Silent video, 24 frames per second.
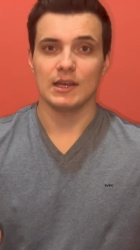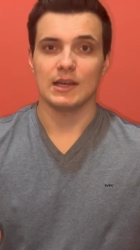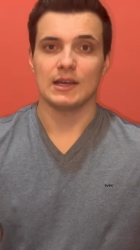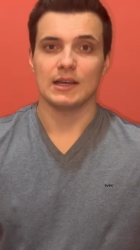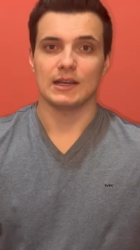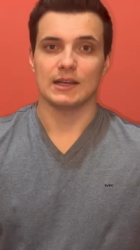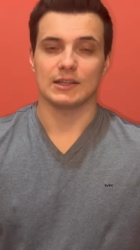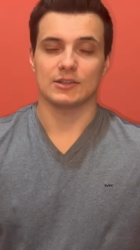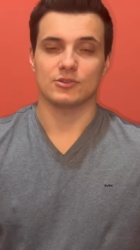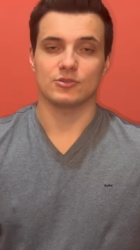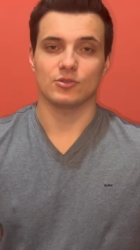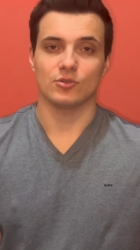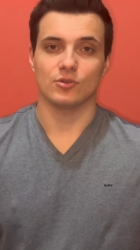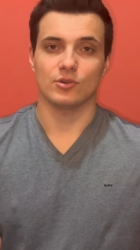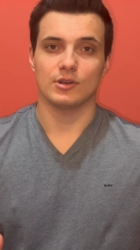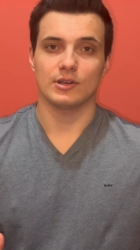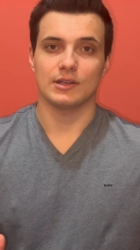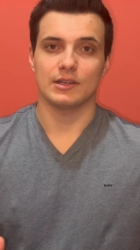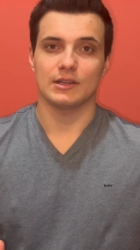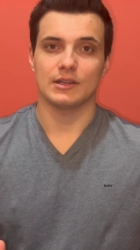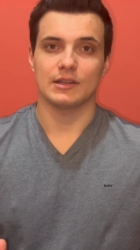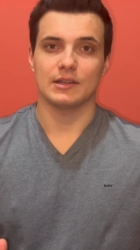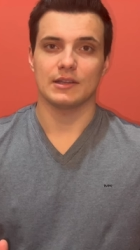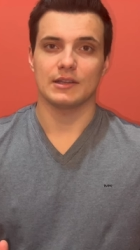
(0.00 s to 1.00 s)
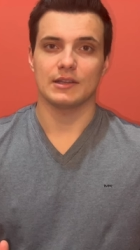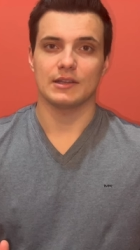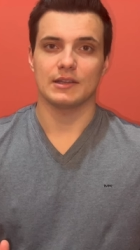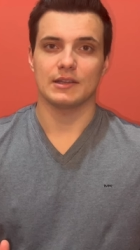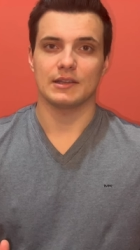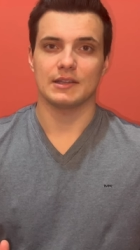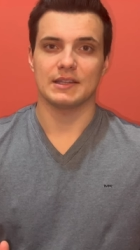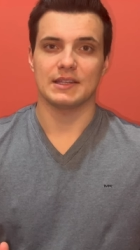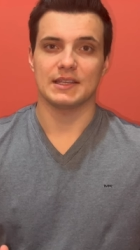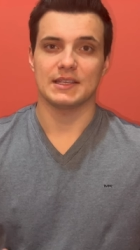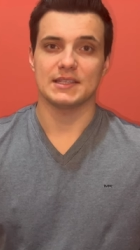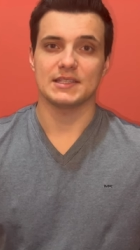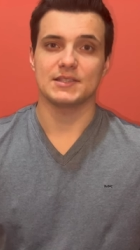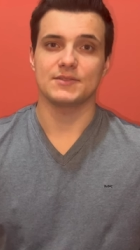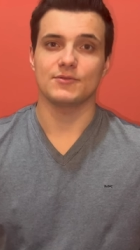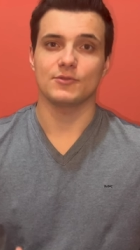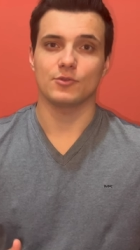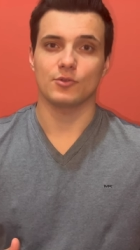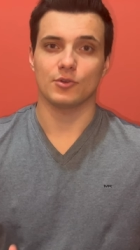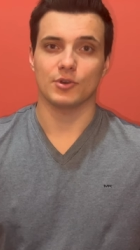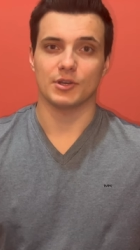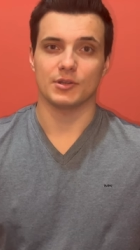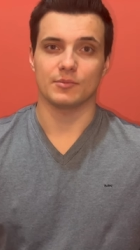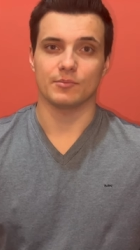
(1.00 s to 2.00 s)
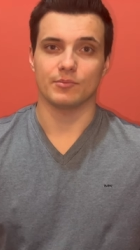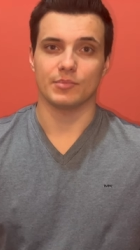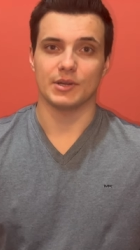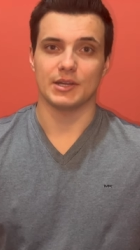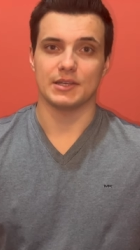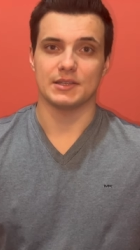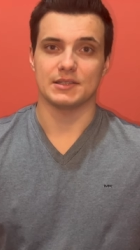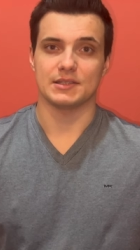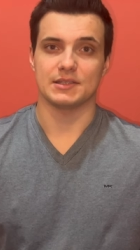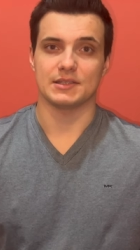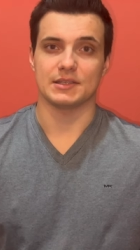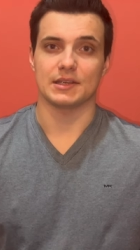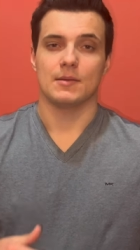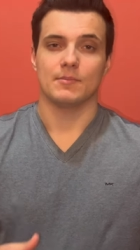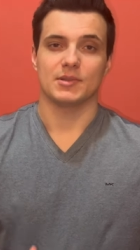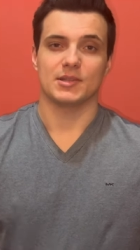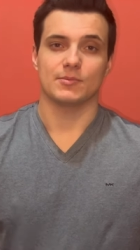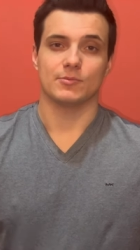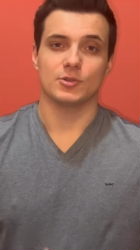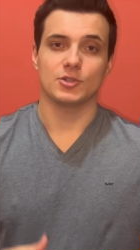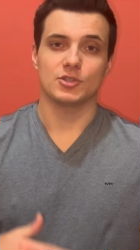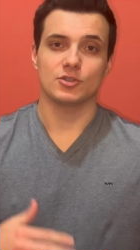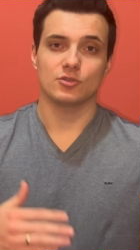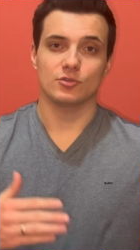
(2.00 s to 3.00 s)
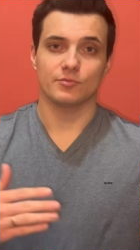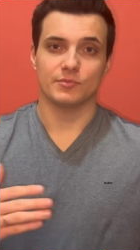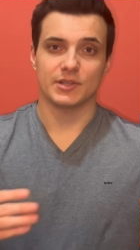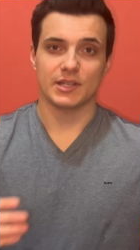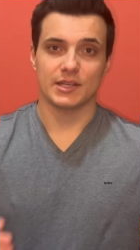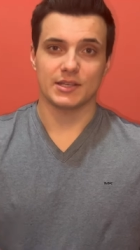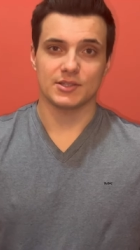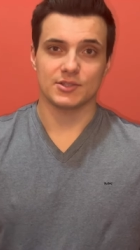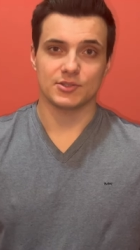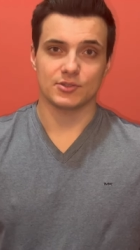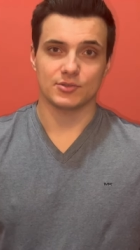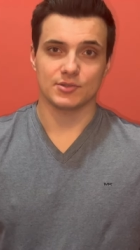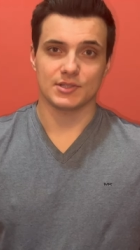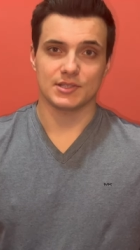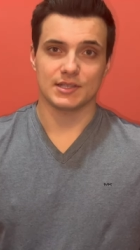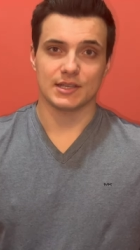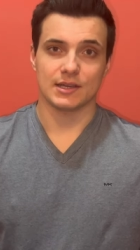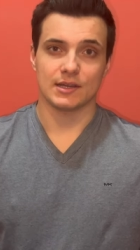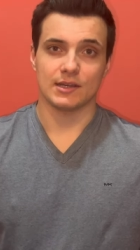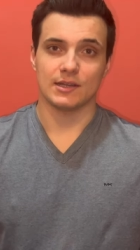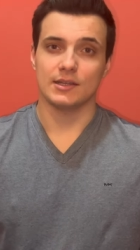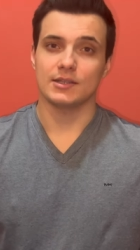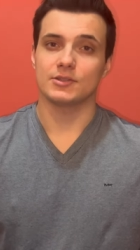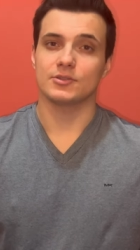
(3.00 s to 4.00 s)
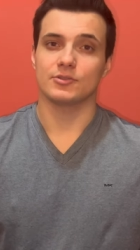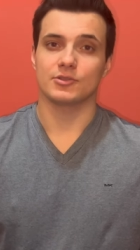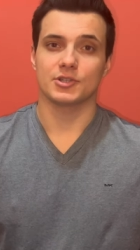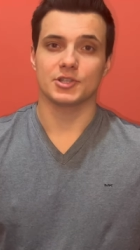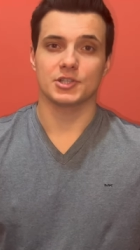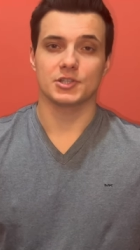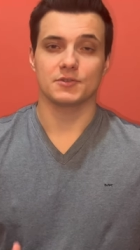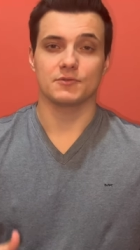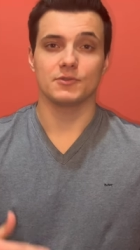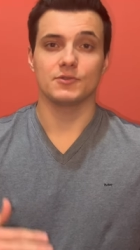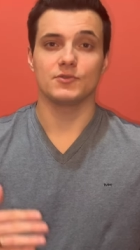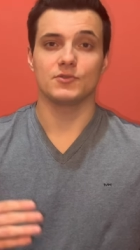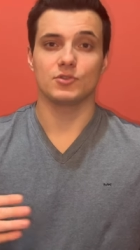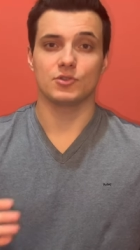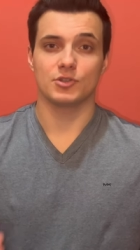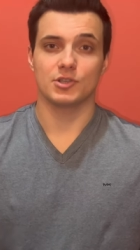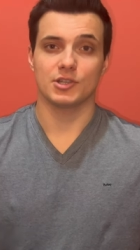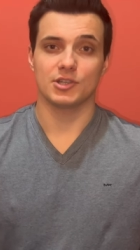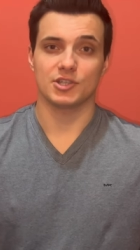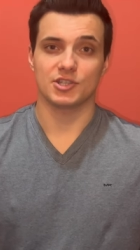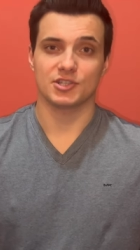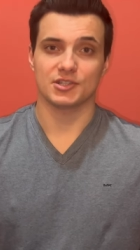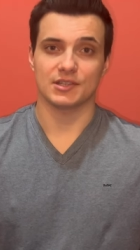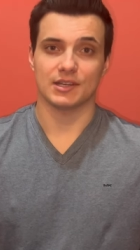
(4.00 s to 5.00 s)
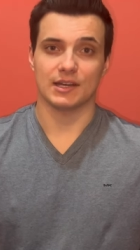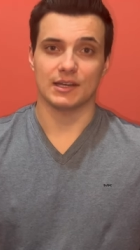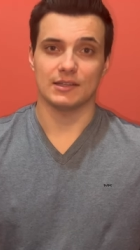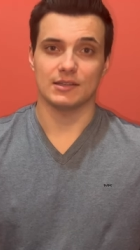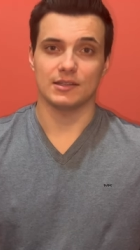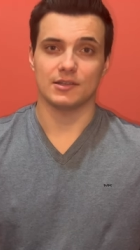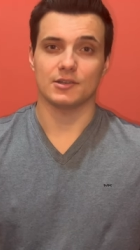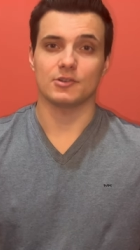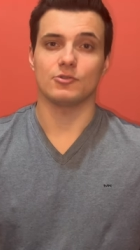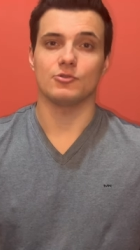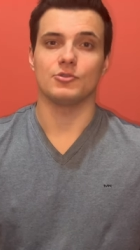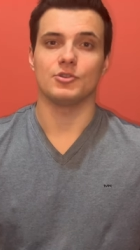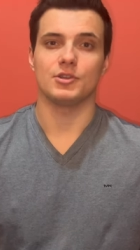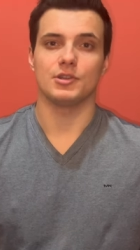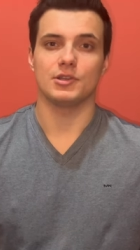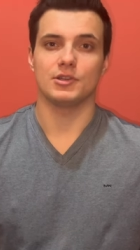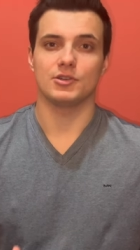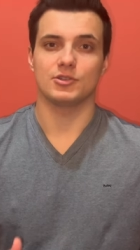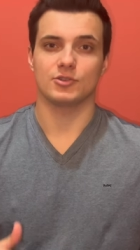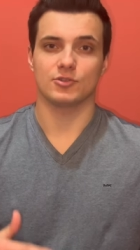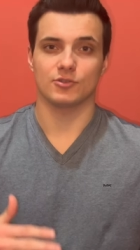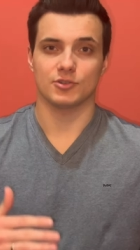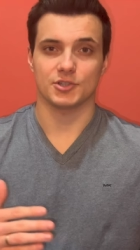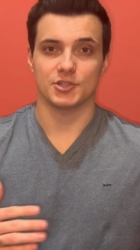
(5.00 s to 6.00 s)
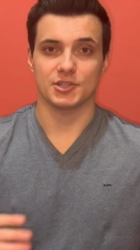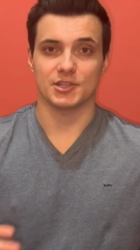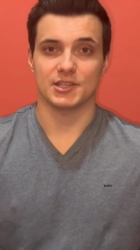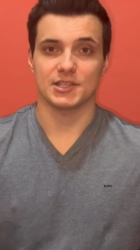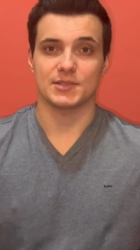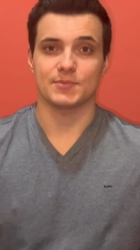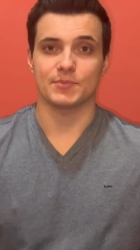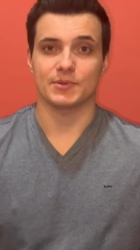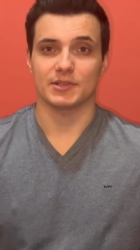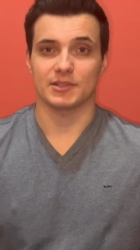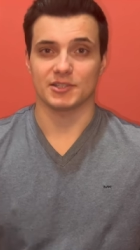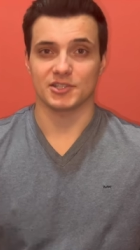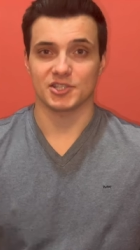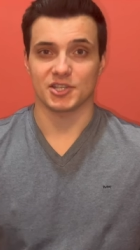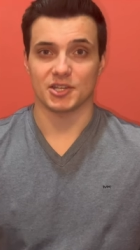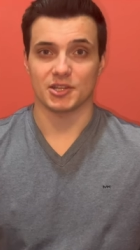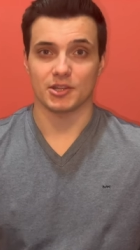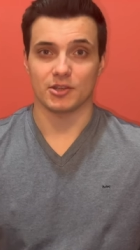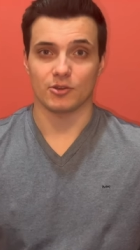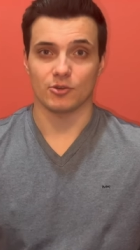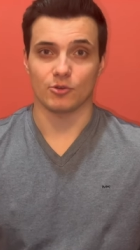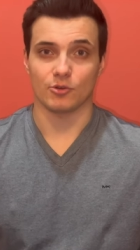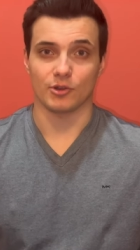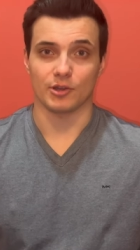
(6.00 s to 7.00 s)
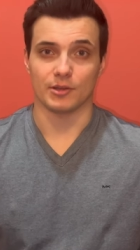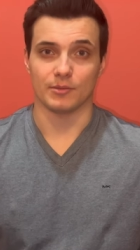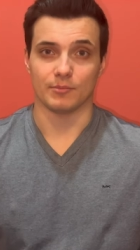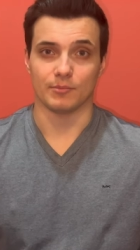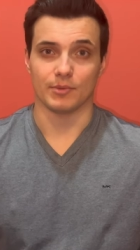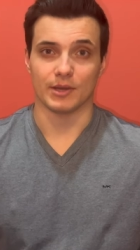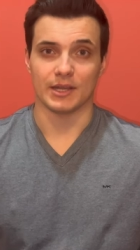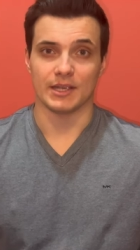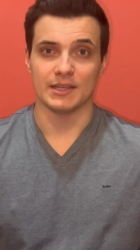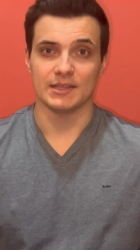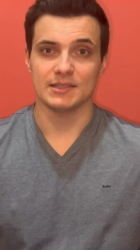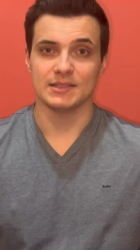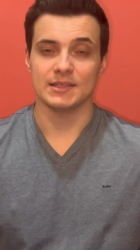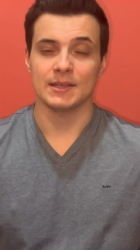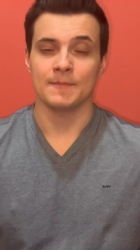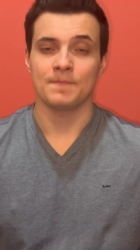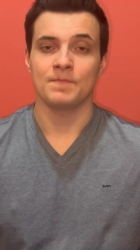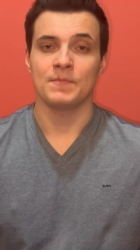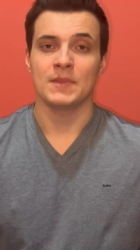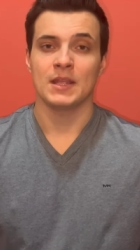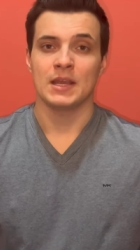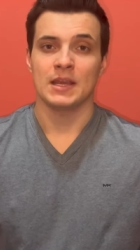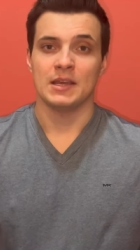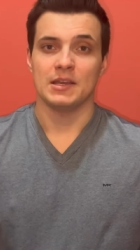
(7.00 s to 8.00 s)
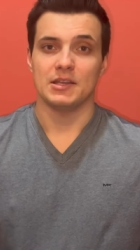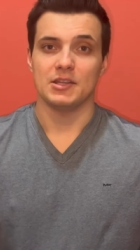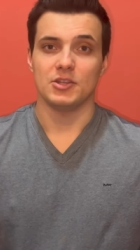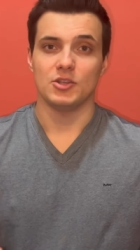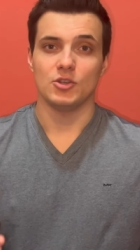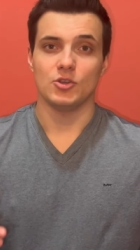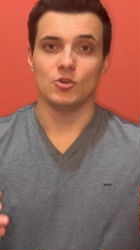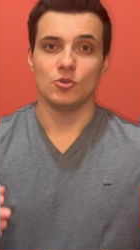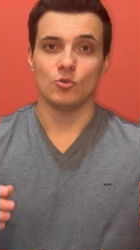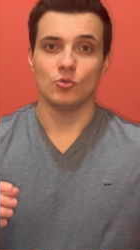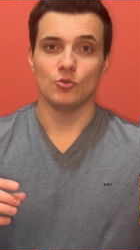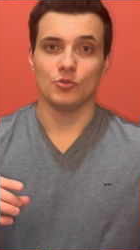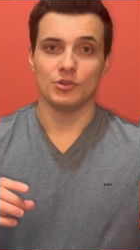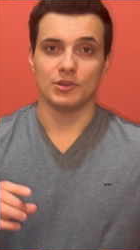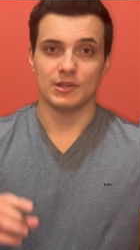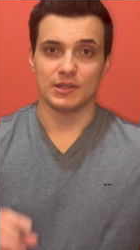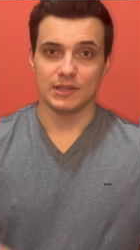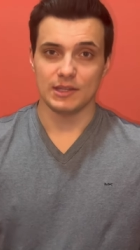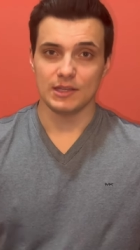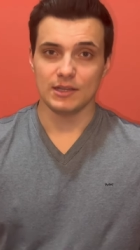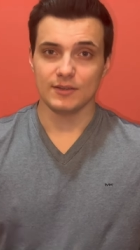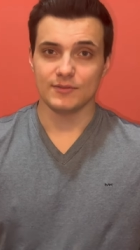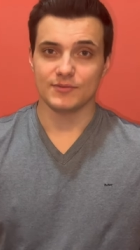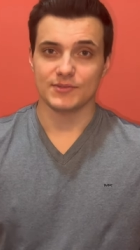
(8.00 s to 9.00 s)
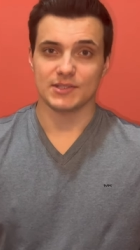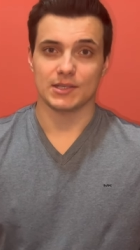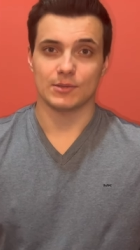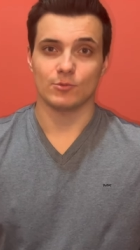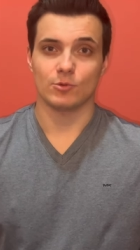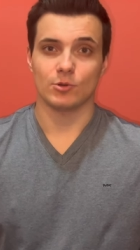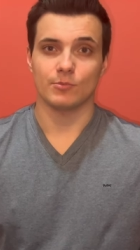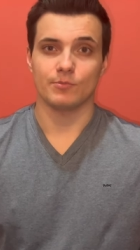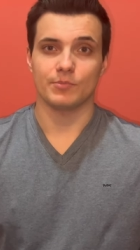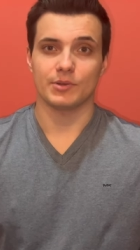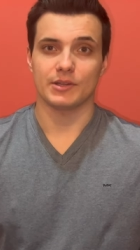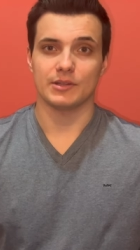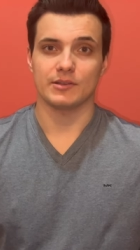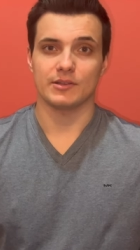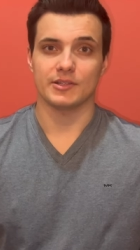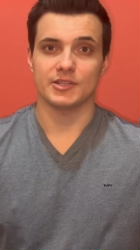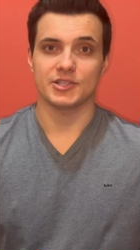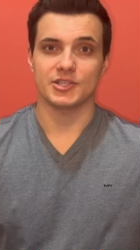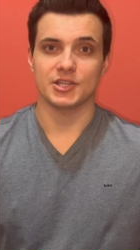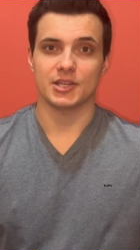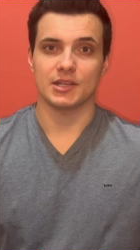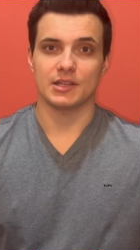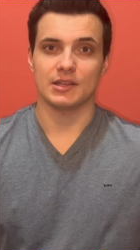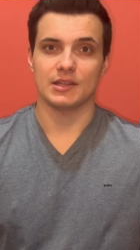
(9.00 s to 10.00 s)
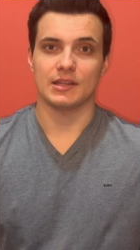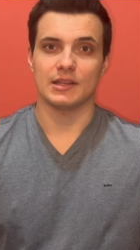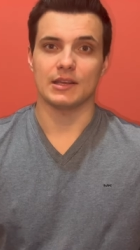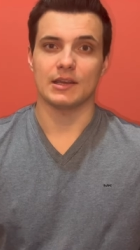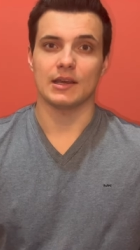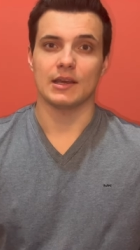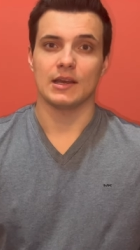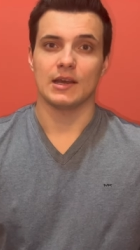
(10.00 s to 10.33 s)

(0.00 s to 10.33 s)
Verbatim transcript: которые есть в Coinbase. Потому что у меня есть друзья, которые живут в других штатах, у них тоже есть приложение Coinbase, и у них в самом приложении